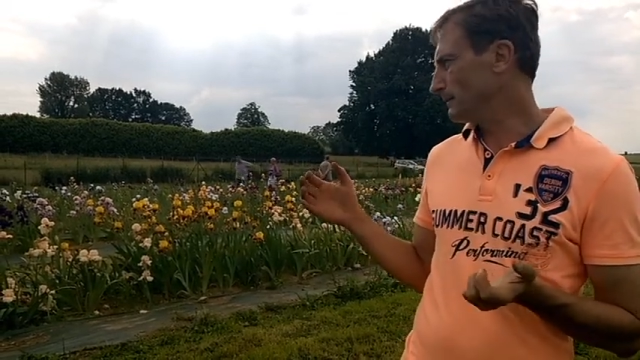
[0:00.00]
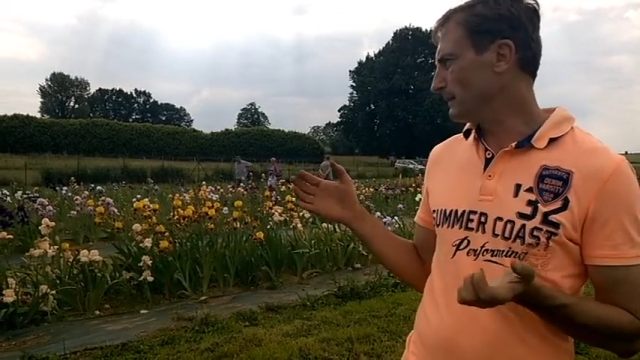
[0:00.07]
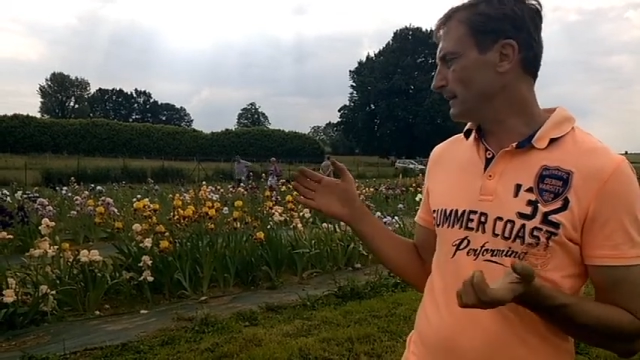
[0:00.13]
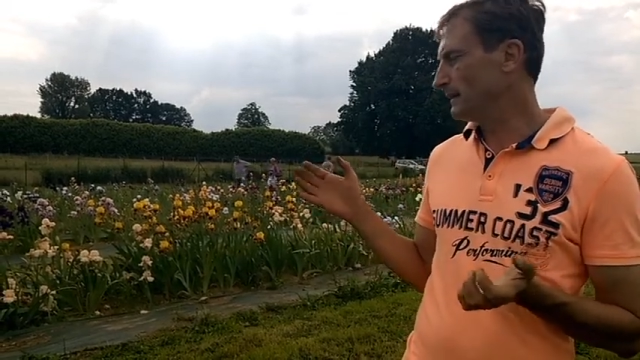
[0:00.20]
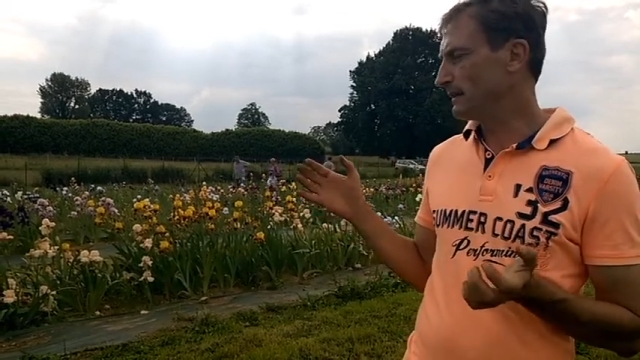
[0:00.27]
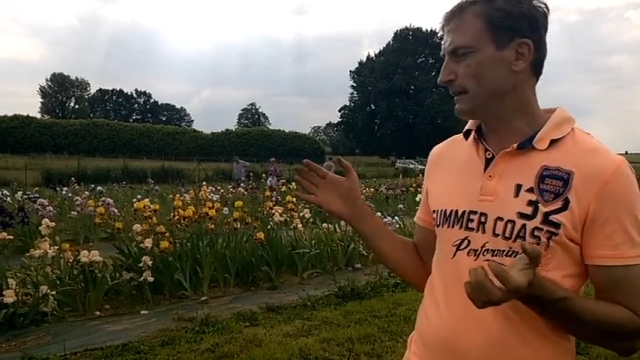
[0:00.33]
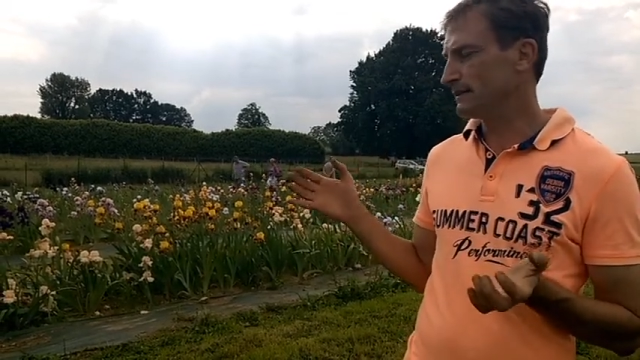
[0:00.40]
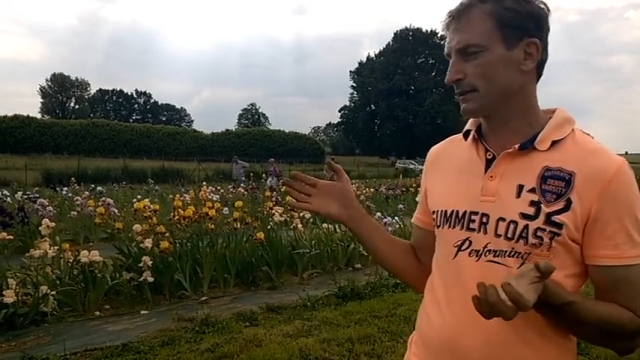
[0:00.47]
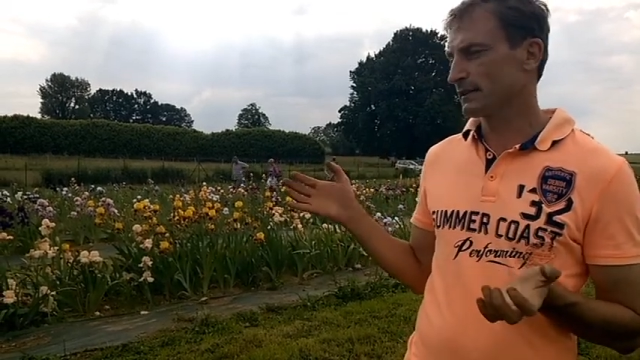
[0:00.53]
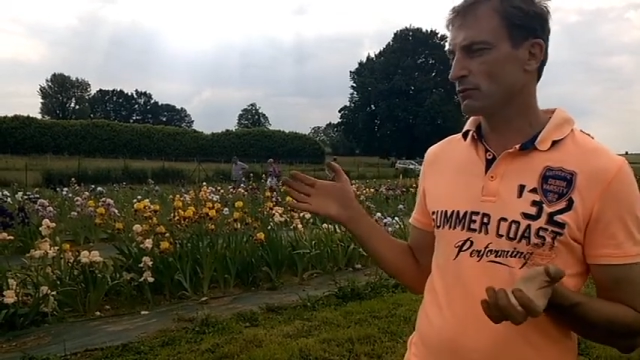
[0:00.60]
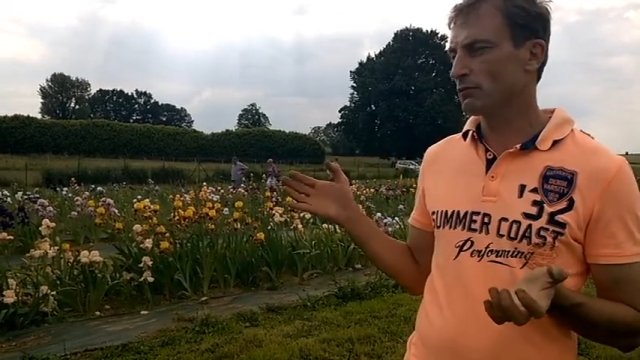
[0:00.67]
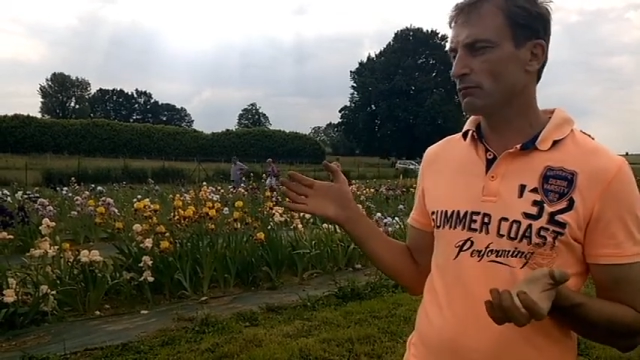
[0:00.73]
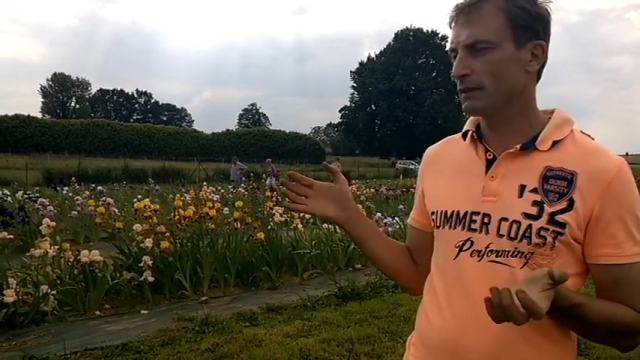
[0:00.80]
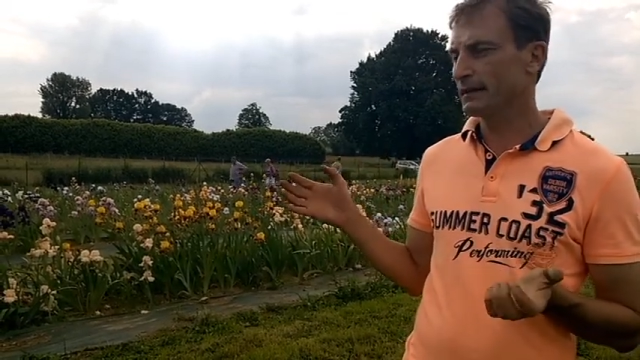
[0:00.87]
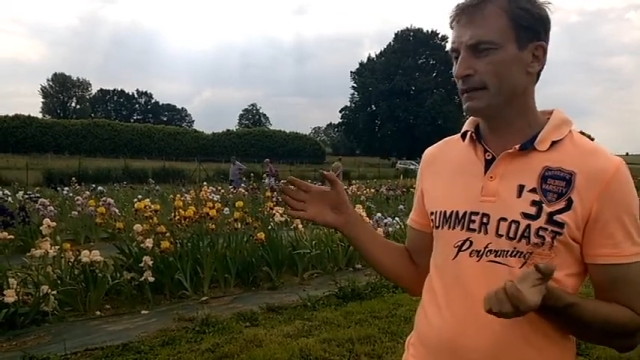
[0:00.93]
les os
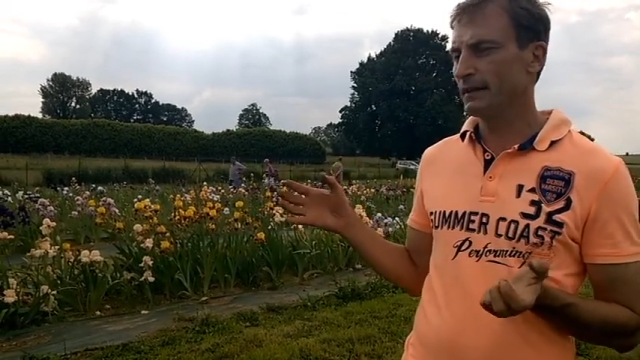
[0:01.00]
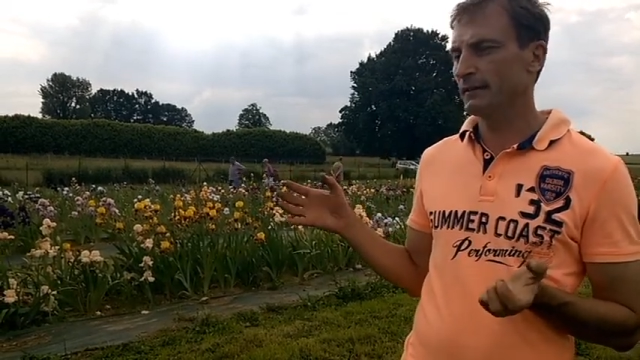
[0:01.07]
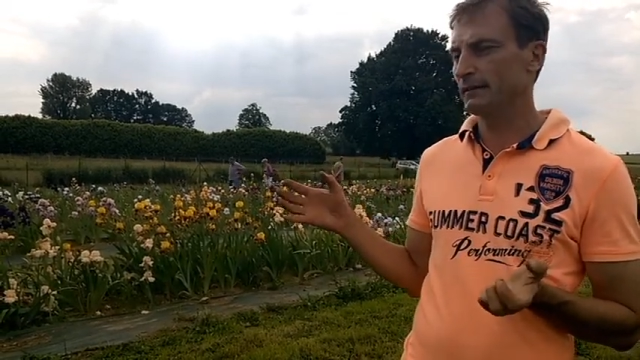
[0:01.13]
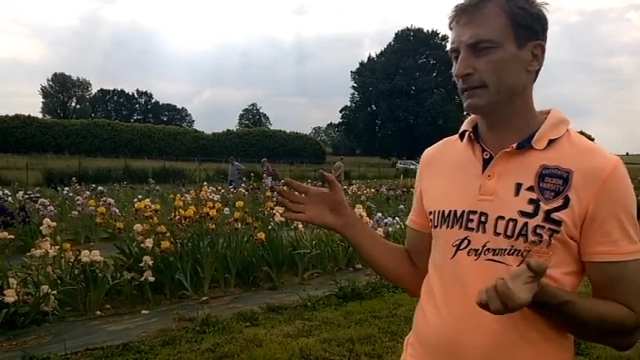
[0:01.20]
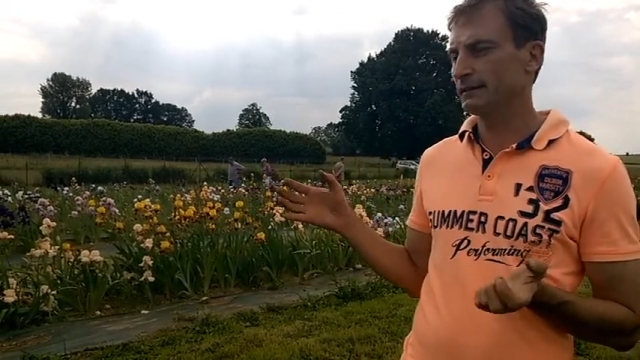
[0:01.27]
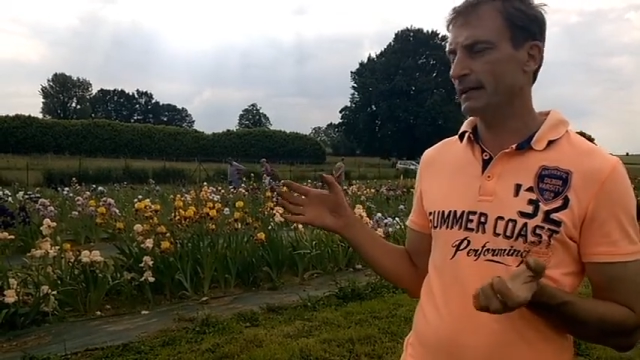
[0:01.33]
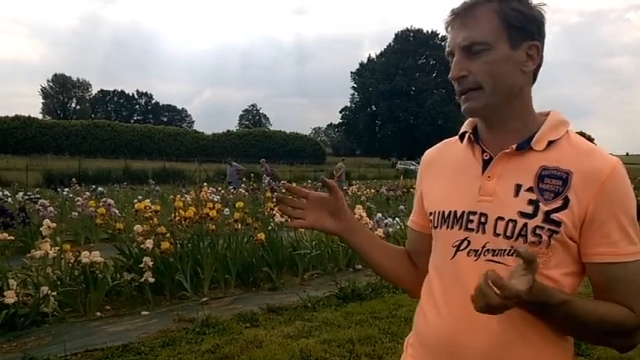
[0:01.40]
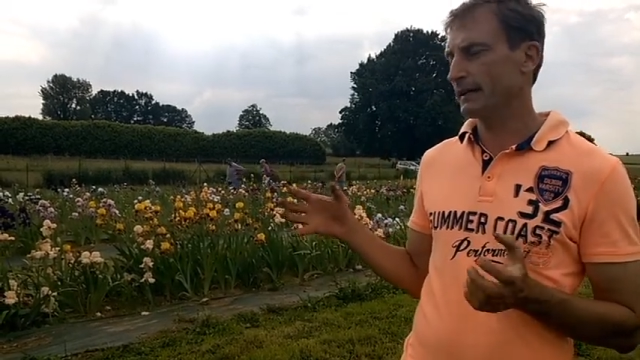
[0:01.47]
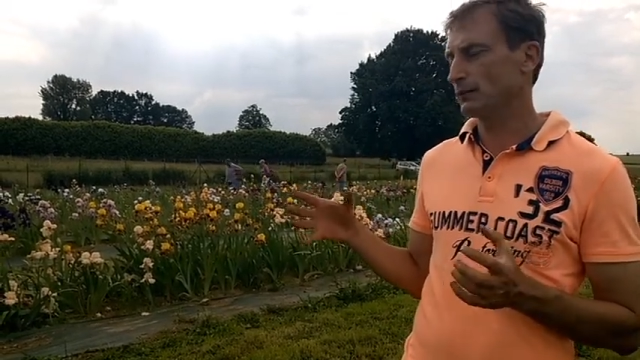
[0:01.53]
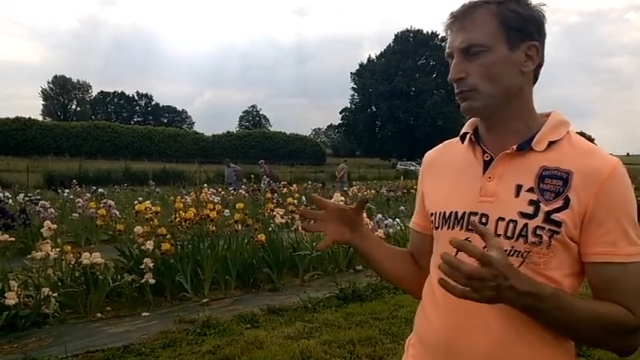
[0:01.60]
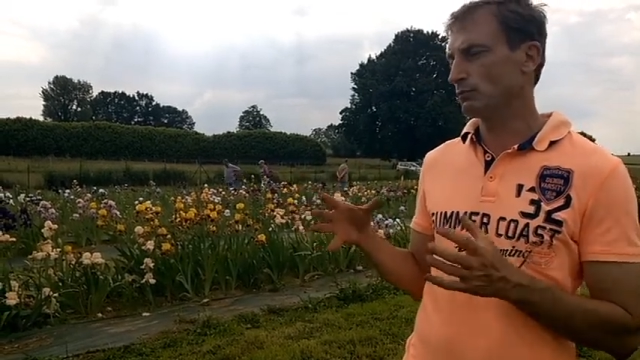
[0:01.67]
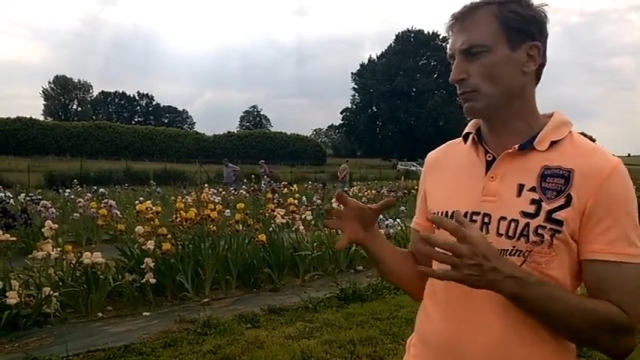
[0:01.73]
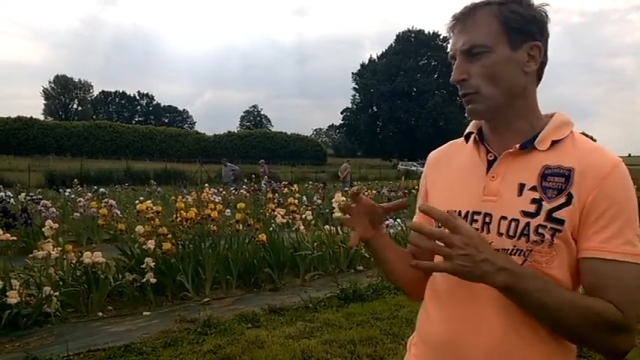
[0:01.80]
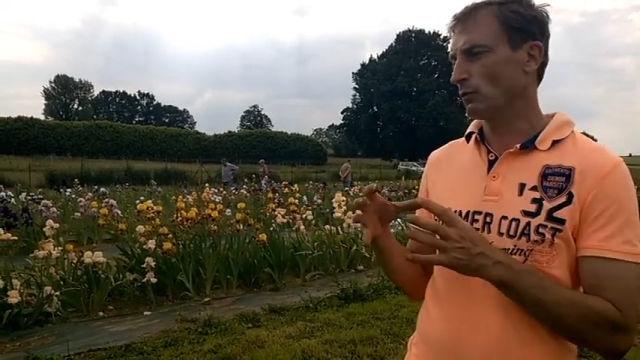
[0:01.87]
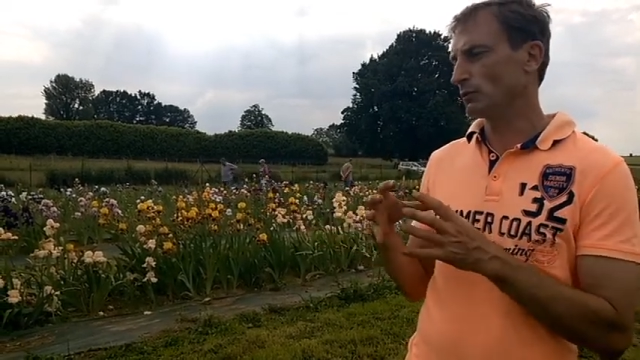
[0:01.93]
que vous voyez derrière
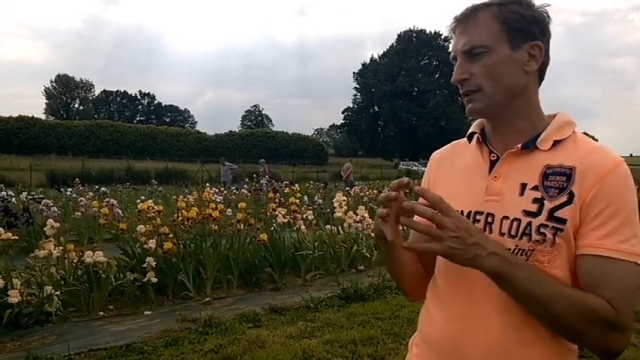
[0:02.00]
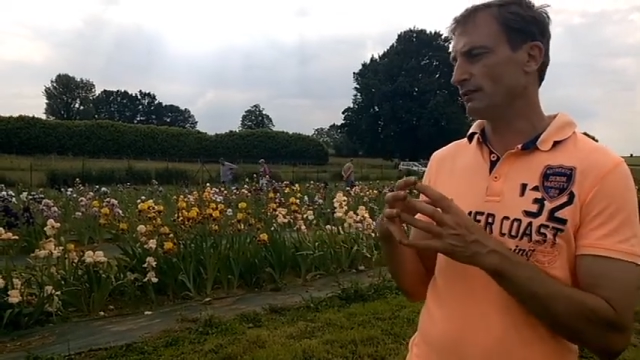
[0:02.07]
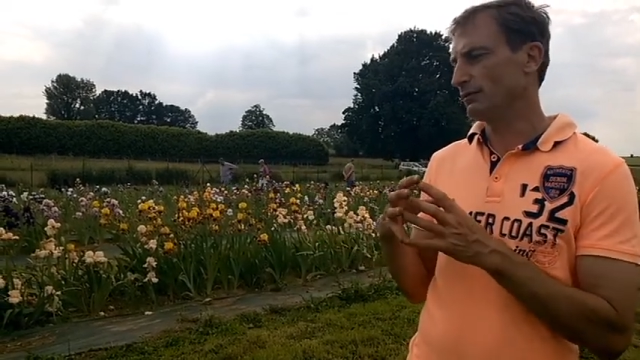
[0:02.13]
nous ont des